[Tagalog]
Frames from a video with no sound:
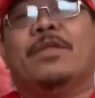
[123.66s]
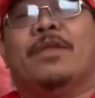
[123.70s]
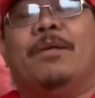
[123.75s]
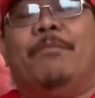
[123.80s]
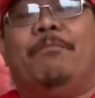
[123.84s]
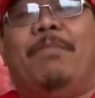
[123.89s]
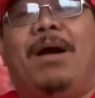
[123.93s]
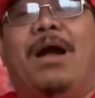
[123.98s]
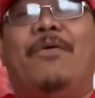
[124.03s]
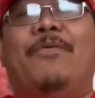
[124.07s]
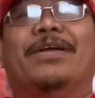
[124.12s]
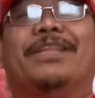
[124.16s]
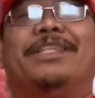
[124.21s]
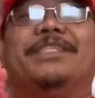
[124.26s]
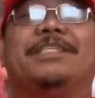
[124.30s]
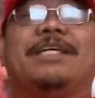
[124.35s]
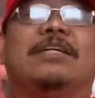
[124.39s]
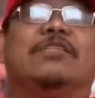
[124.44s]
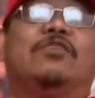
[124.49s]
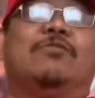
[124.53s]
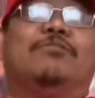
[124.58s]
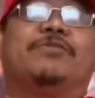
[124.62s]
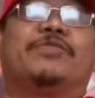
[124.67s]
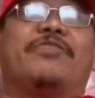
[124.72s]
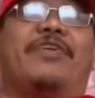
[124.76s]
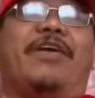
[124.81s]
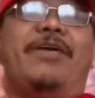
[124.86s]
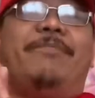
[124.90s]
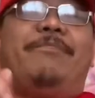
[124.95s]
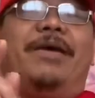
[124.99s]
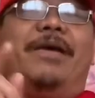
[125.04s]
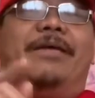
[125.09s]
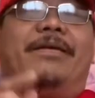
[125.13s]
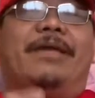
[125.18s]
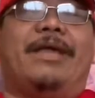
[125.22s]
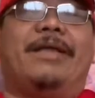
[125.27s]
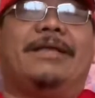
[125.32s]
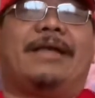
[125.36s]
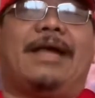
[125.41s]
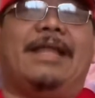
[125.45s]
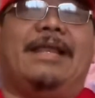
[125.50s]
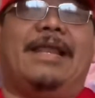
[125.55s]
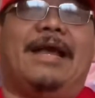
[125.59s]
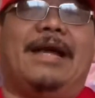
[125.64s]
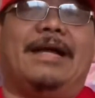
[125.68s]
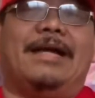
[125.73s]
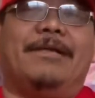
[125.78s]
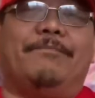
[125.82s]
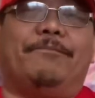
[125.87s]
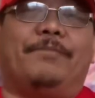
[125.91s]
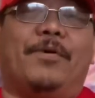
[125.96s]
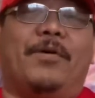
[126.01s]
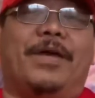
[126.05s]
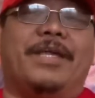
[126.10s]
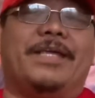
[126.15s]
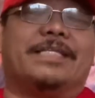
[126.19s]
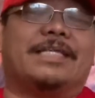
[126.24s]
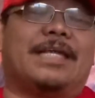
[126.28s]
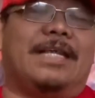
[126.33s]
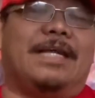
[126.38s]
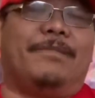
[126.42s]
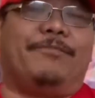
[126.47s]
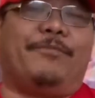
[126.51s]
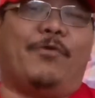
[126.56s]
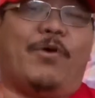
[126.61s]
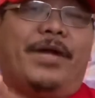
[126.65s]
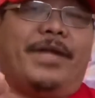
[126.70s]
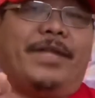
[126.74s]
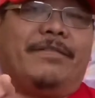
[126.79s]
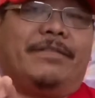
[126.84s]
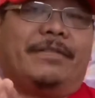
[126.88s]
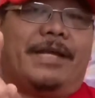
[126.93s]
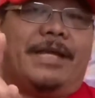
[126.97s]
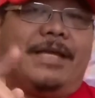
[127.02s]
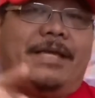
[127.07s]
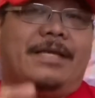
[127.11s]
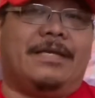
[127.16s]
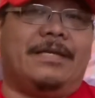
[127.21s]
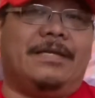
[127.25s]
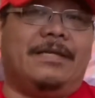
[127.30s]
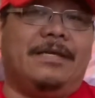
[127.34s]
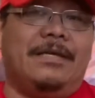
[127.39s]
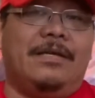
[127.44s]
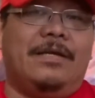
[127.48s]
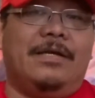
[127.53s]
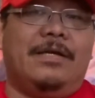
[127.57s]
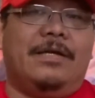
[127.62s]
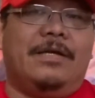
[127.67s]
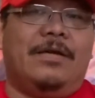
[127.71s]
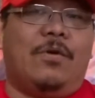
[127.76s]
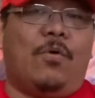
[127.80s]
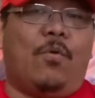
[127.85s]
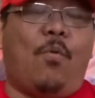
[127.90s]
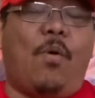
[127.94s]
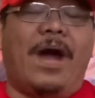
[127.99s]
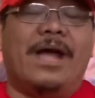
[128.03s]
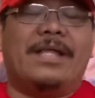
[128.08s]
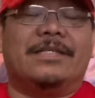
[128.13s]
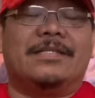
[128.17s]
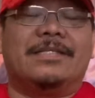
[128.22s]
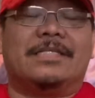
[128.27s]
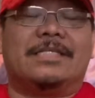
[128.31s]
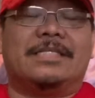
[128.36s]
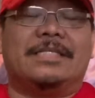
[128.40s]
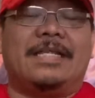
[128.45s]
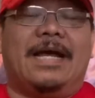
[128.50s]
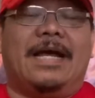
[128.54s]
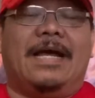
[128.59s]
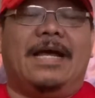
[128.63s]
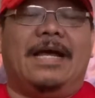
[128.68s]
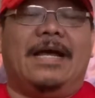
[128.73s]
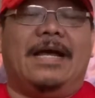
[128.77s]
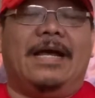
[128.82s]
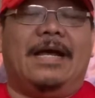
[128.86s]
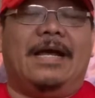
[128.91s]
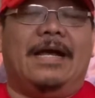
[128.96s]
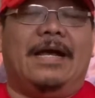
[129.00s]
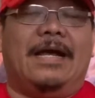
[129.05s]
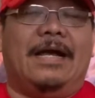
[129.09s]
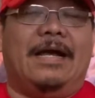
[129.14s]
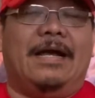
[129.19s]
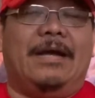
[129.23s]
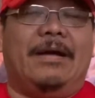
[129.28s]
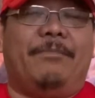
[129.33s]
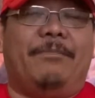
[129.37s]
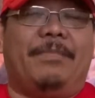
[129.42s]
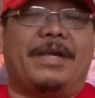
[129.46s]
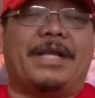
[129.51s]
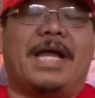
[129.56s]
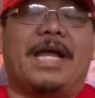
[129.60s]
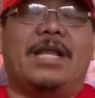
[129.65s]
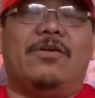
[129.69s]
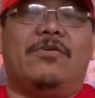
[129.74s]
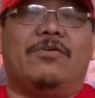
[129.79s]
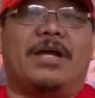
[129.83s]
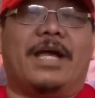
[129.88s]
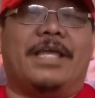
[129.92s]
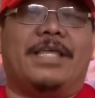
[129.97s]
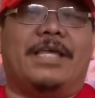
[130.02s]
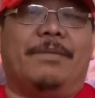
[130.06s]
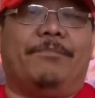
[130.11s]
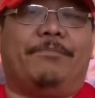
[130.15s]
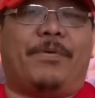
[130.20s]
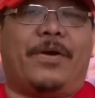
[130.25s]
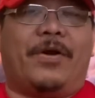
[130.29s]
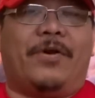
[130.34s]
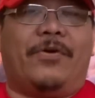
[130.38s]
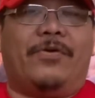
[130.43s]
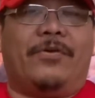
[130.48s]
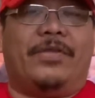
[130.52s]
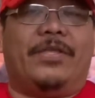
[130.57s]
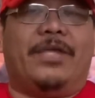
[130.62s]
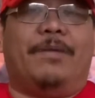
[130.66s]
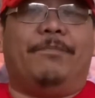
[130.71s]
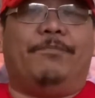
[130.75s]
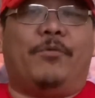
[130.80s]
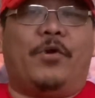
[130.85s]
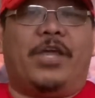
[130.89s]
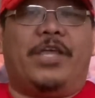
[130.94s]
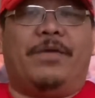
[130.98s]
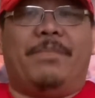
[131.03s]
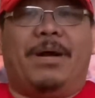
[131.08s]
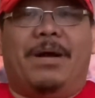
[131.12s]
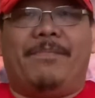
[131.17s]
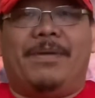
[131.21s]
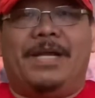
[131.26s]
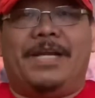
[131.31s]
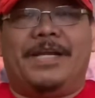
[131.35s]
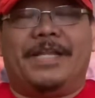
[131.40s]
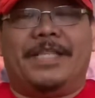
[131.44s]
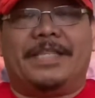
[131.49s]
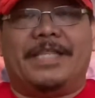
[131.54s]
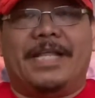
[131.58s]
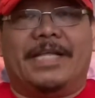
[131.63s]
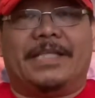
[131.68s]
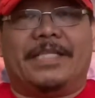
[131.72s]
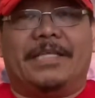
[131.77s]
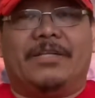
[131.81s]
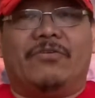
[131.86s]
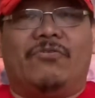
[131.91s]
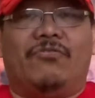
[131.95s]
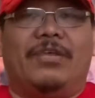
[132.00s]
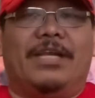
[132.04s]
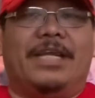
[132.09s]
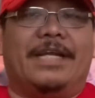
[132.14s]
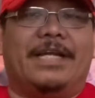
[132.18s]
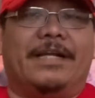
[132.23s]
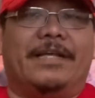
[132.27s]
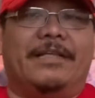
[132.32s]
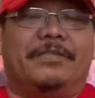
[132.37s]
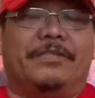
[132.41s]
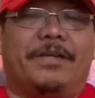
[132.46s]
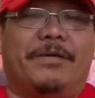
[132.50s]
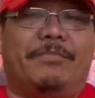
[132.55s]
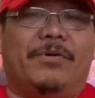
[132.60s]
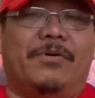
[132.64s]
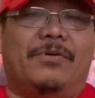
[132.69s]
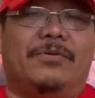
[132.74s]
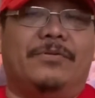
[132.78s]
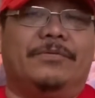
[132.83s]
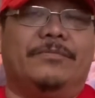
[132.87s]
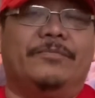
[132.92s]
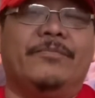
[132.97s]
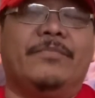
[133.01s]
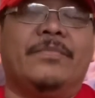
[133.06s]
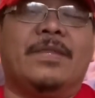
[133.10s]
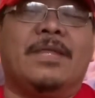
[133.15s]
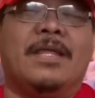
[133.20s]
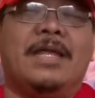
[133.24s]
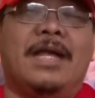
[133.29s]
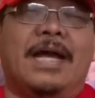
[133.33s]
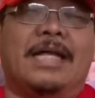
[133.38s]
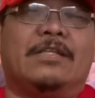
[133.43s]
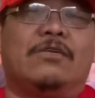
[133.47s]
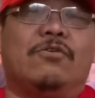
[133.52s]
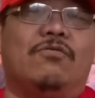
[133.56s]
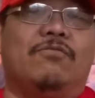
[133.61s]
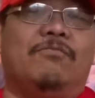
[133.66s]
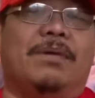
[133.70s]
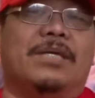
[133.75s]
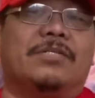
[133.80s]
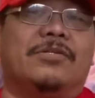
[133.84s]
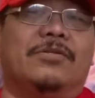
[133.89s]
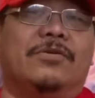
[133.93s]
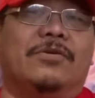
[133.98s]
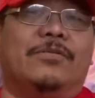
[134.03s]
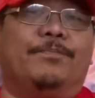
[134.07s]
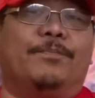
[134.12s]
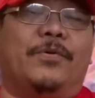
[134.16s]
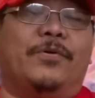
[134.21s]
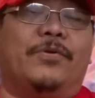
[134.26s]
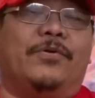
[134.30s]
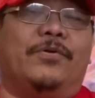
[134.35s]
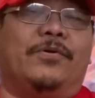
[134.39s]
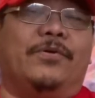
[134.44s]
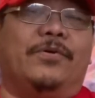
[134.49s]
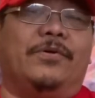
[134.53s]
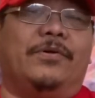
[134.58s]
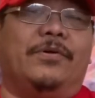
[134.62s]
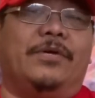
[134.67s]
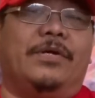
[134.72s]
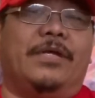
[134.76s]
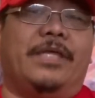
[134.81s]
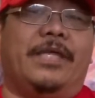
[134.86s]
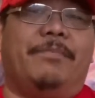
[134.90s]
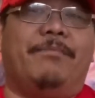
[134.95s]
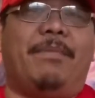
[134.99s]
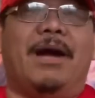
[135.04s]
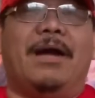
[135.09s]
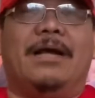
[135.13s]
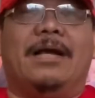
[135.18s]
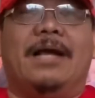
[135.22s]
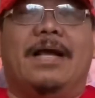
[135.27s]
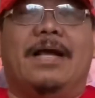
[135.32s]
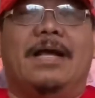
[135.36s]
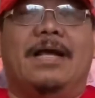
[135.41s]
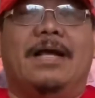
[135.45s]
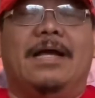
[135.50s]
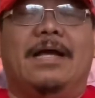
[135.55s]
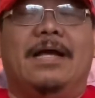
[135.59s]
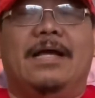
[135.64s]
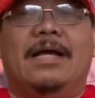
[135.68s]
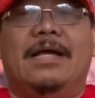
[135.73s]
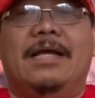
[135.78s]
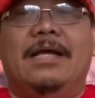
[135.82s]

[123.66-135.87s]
Bawat isang subscriber ay kailangan po ay isa lang po ang entry. Once na manalo ka, yan po, yan po ay ibabalidate natin kung ilan ang entry mo at kung masunod po yung ibang uh,